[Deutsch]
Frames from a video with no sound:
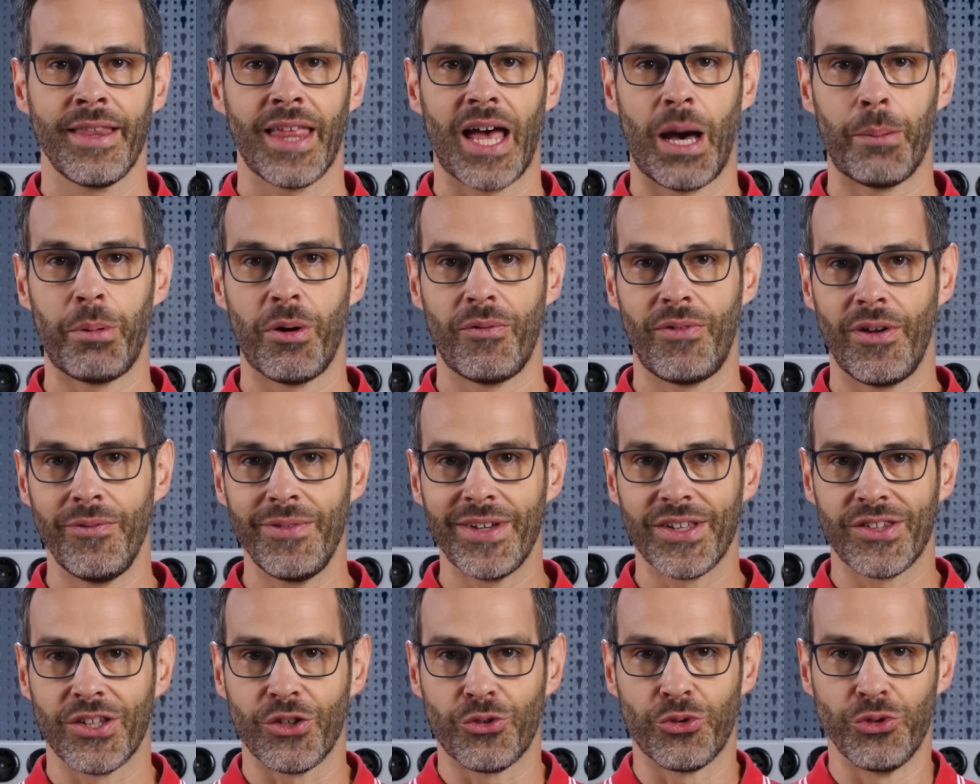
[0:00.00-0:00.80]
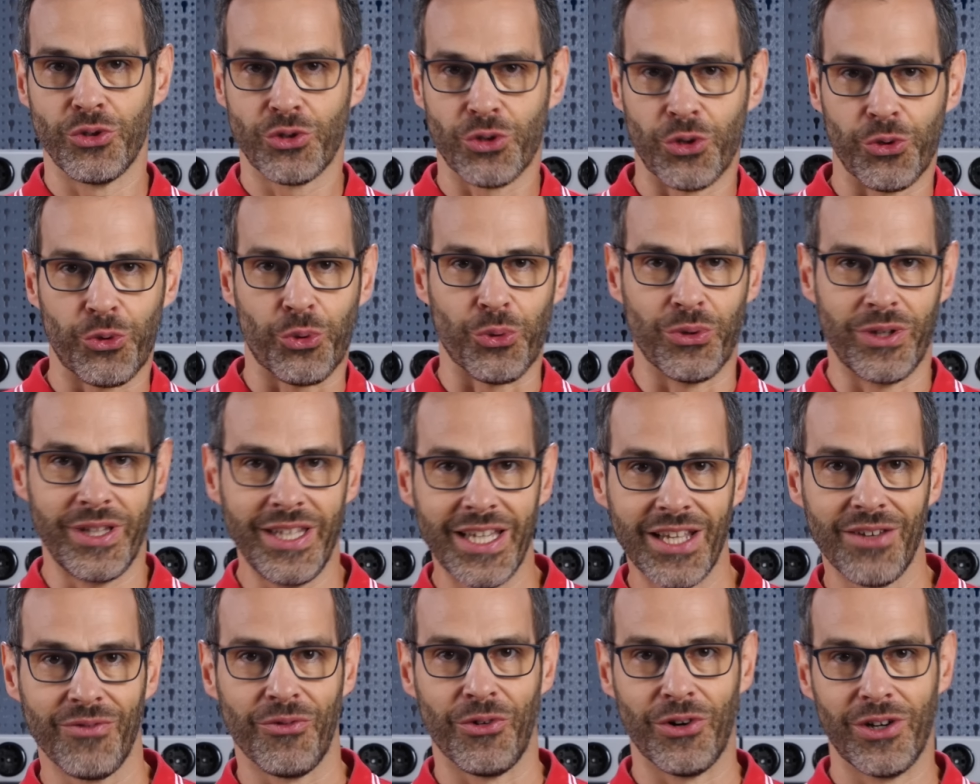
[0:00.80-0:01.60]
Aber wenn wir jetzt natürlich
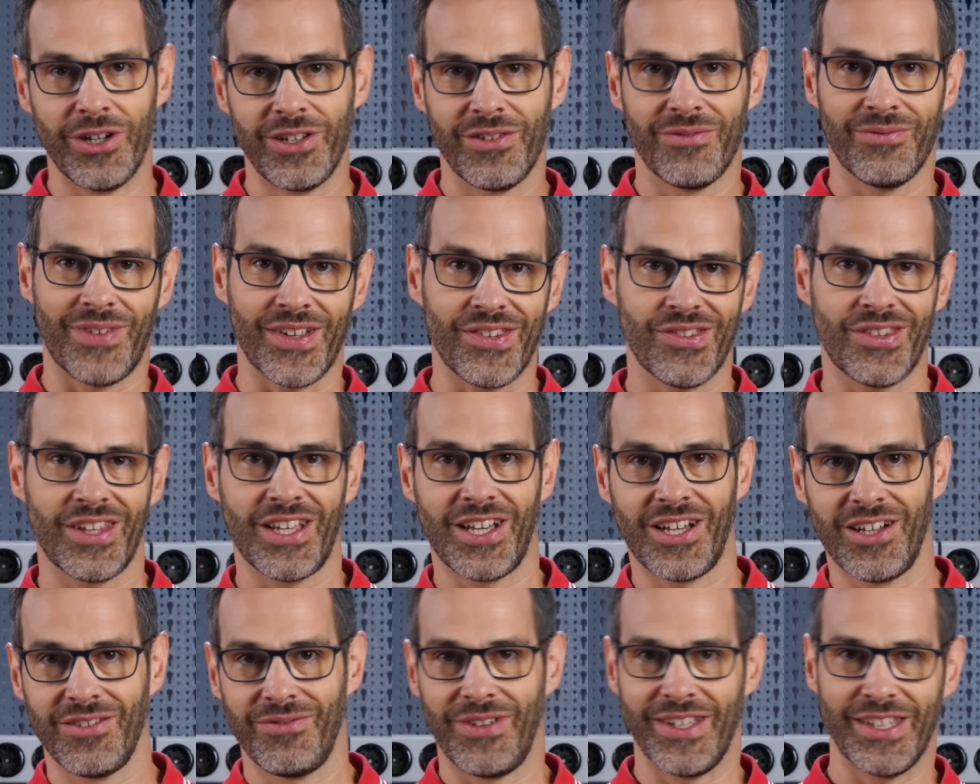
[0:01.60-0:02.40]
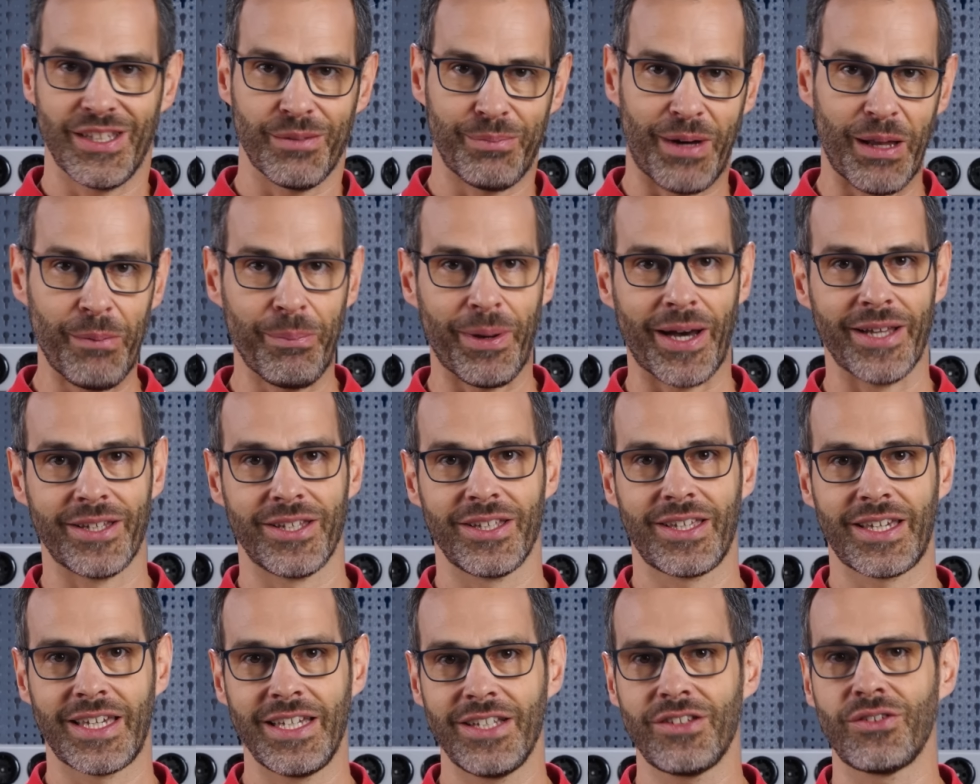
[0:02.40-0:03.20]
kontrollieren wollen, was da welche
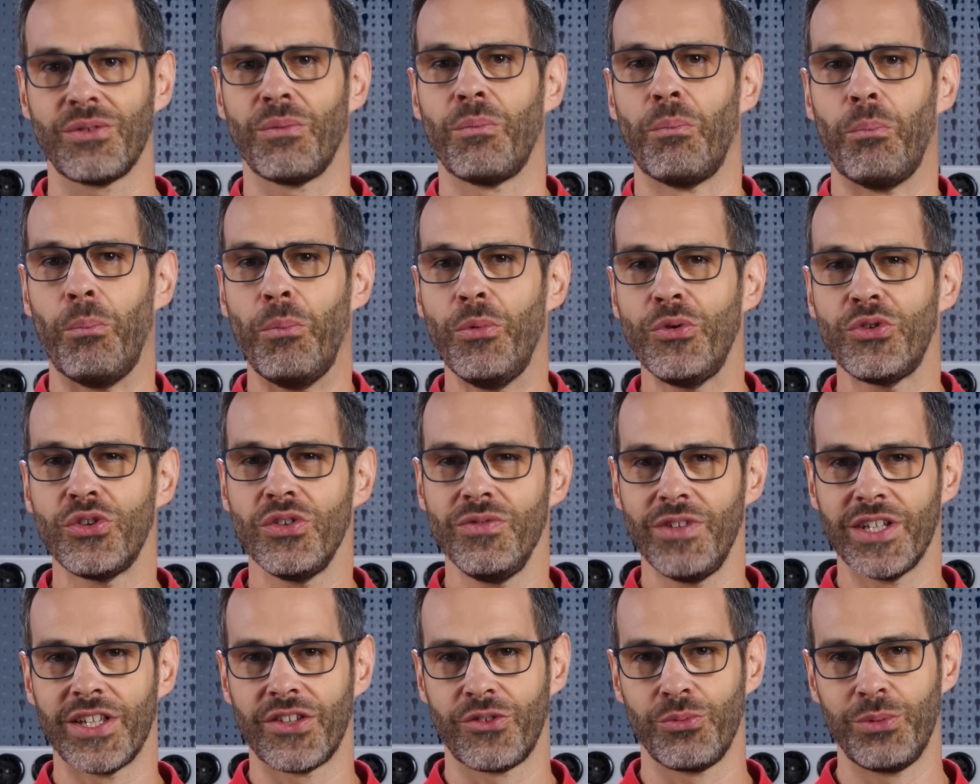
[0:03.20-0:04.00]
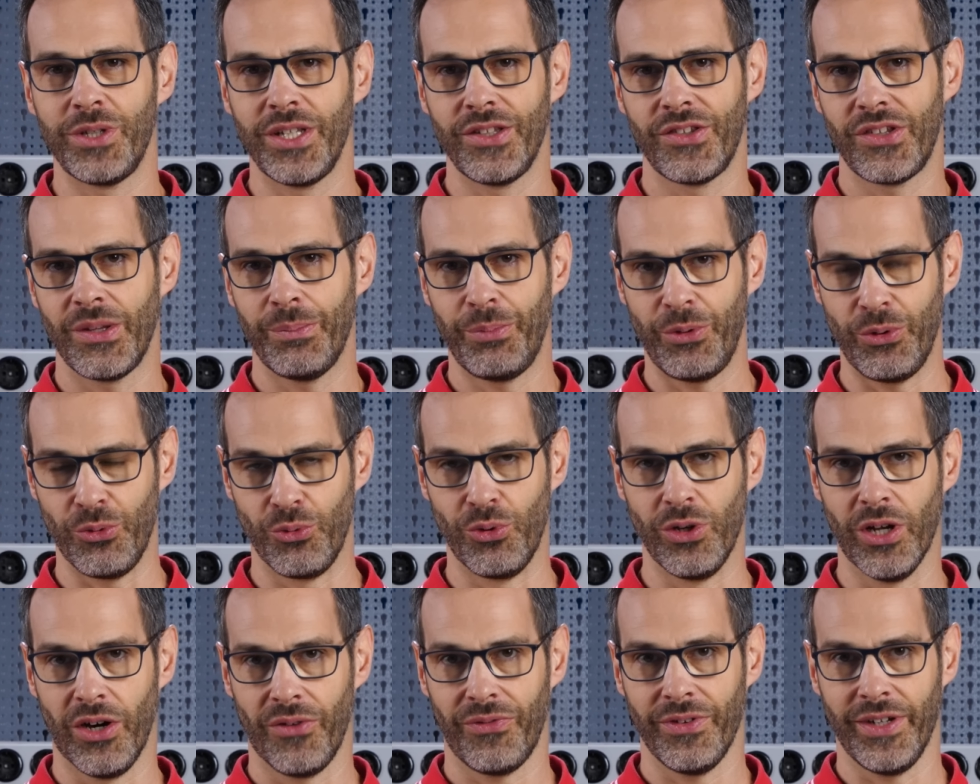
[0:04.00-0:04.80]
Bandbreite kriegt, müssen wir das über die
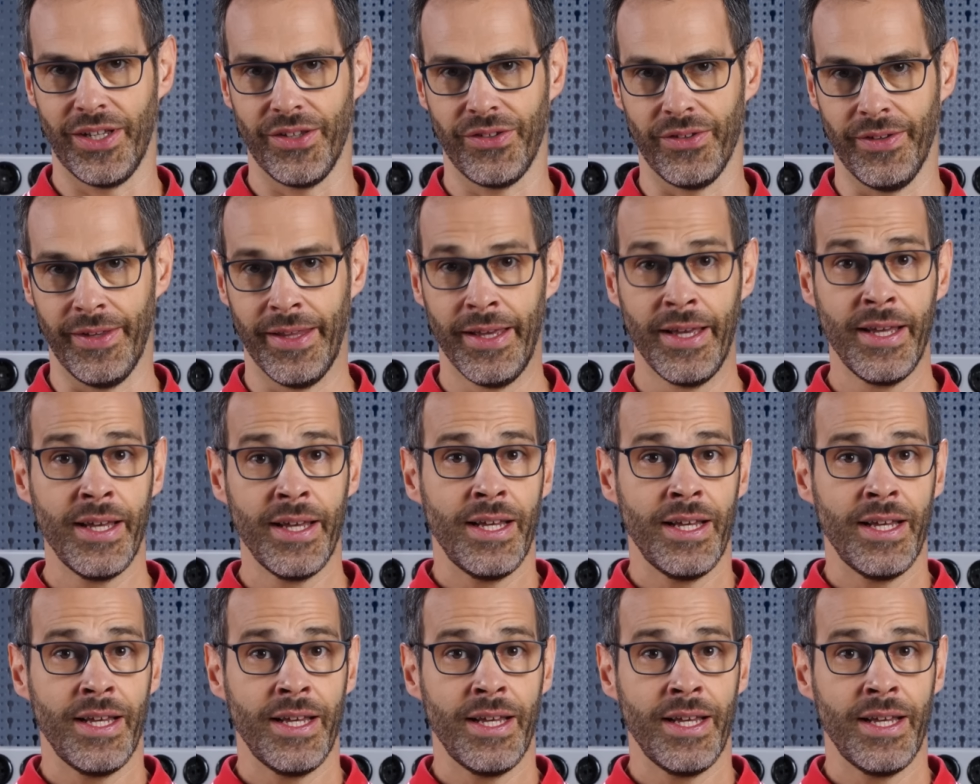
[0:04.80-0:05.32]
CPU laufen lassen.